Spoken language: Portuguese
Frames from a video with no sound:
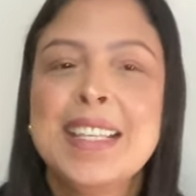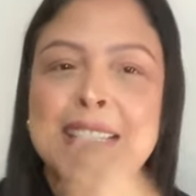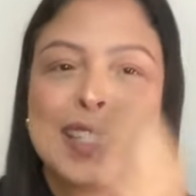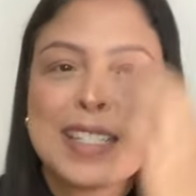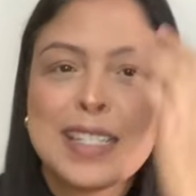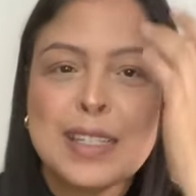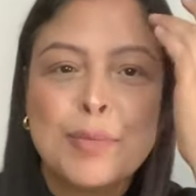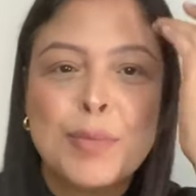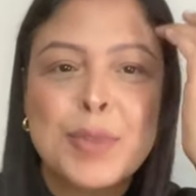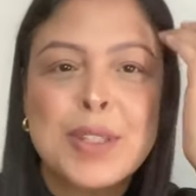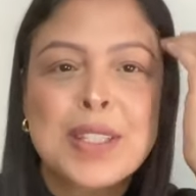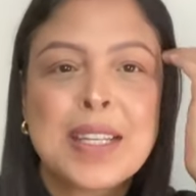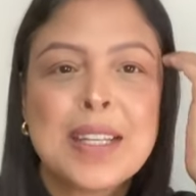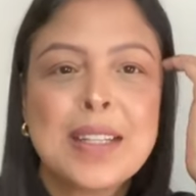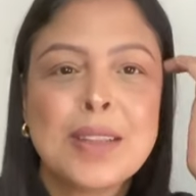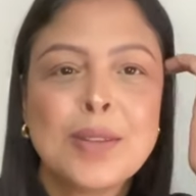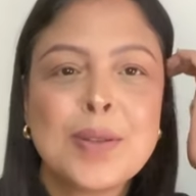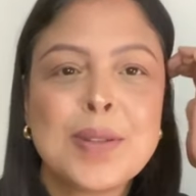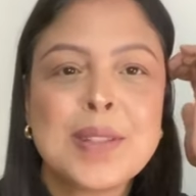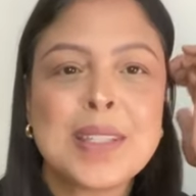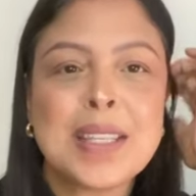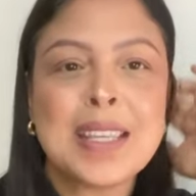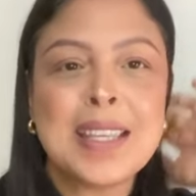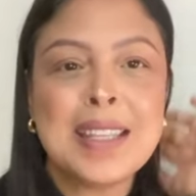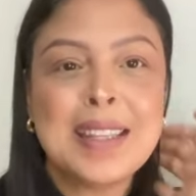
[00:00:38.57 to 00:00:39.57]
Estamos sem
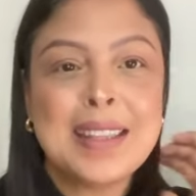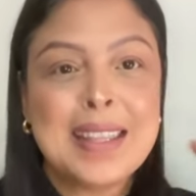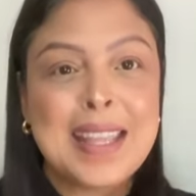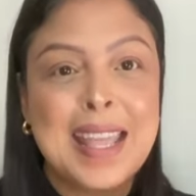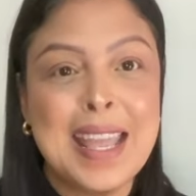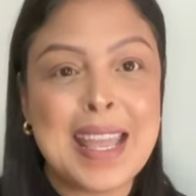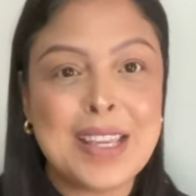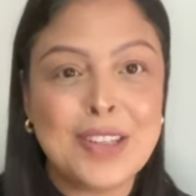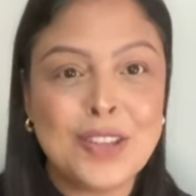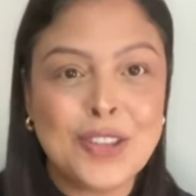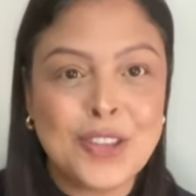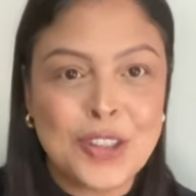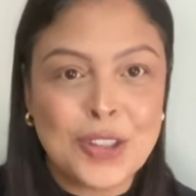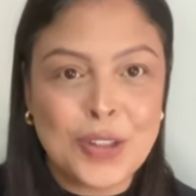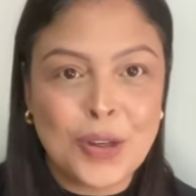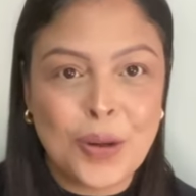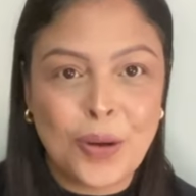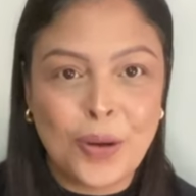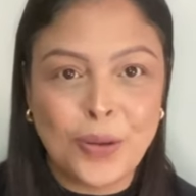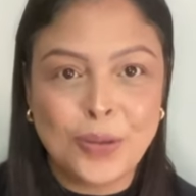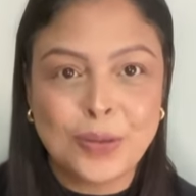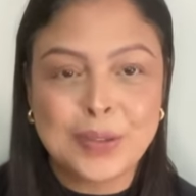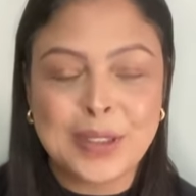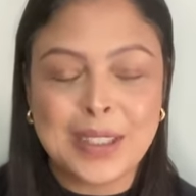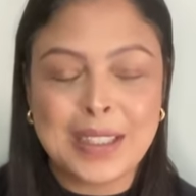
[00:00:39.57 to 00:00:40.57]
luz aqui desde
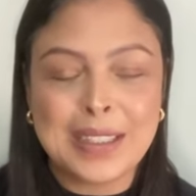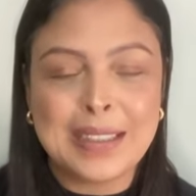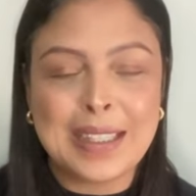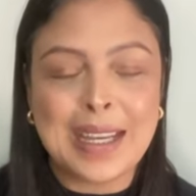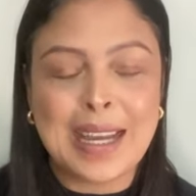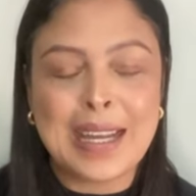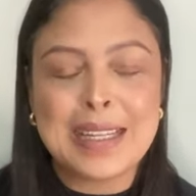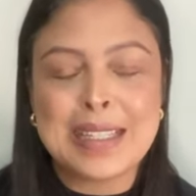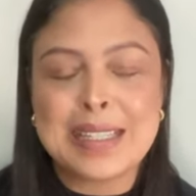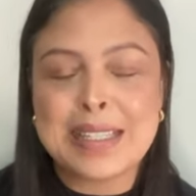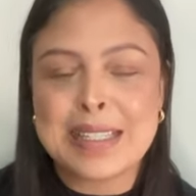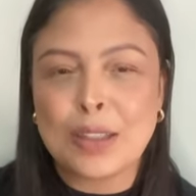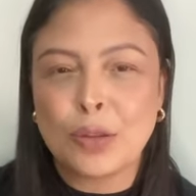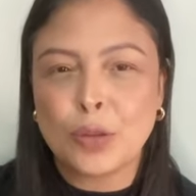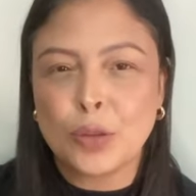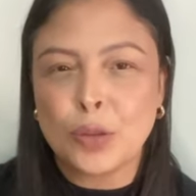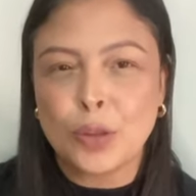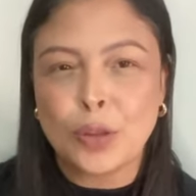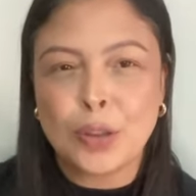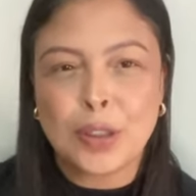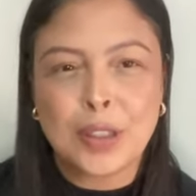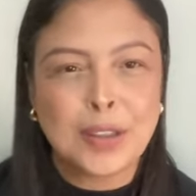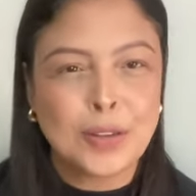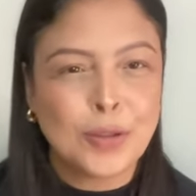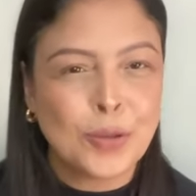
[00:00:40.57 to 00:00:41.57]
ontem, tá? Eles estão
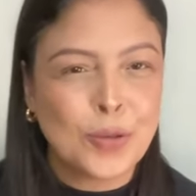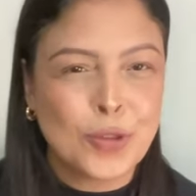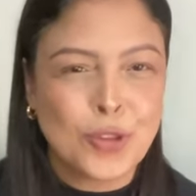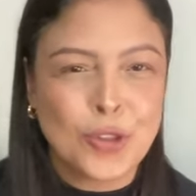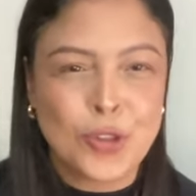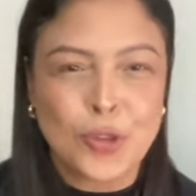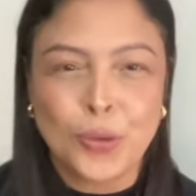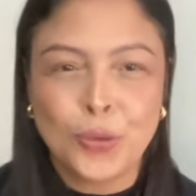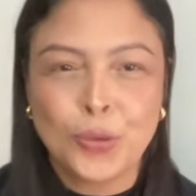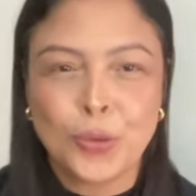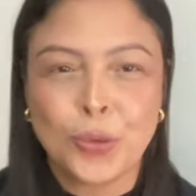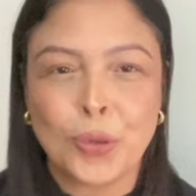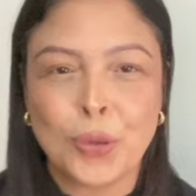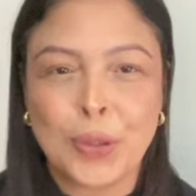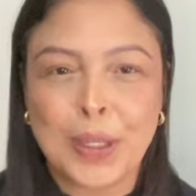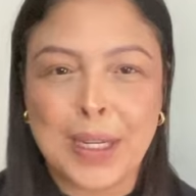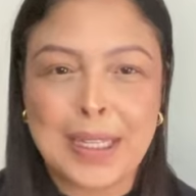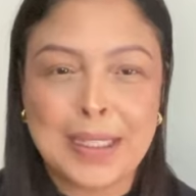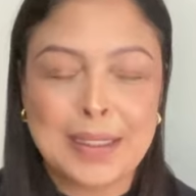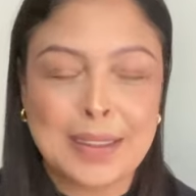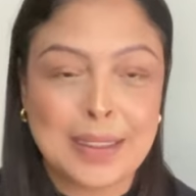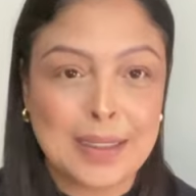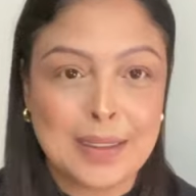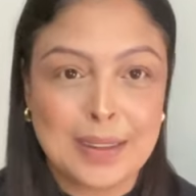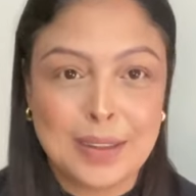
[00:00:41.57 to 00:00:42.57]
trocando um disjuntor aí,
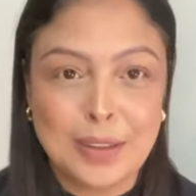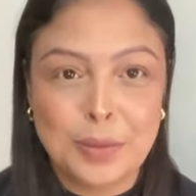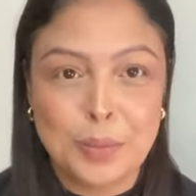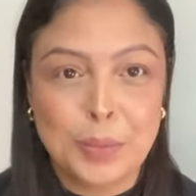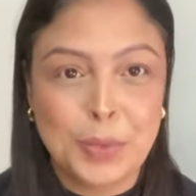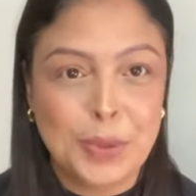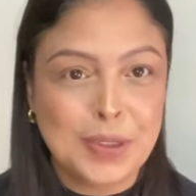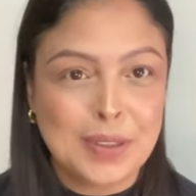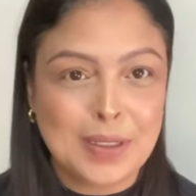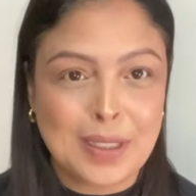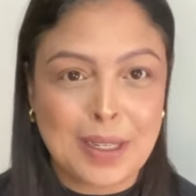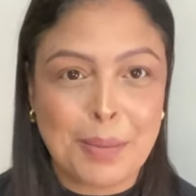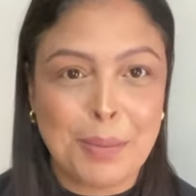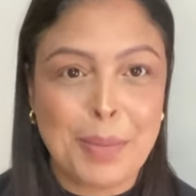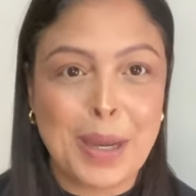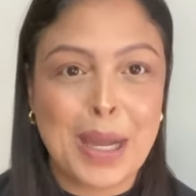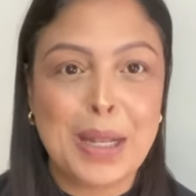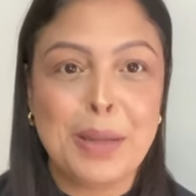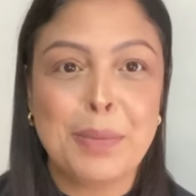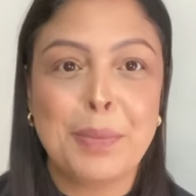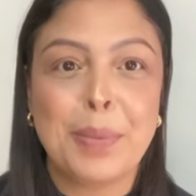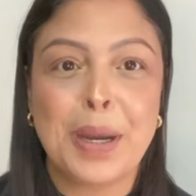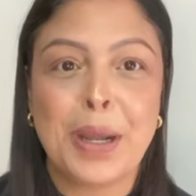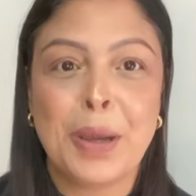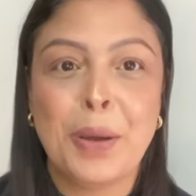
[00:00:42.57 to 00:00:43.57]
tá dando muito
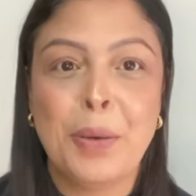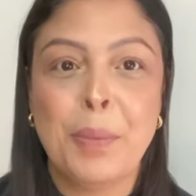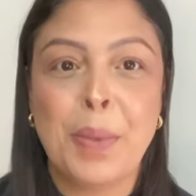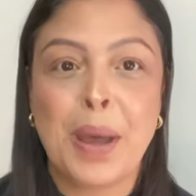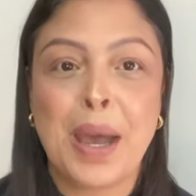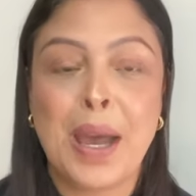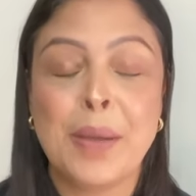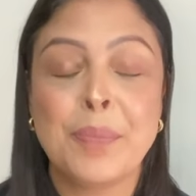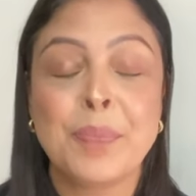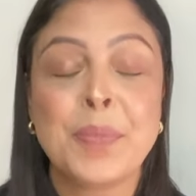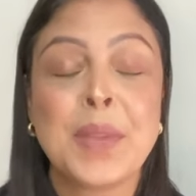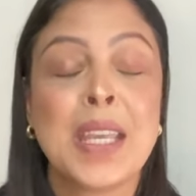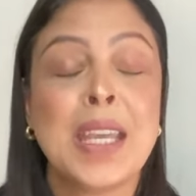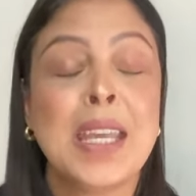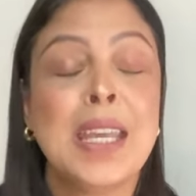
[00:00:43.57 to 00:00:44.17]
trabalho para arrumar.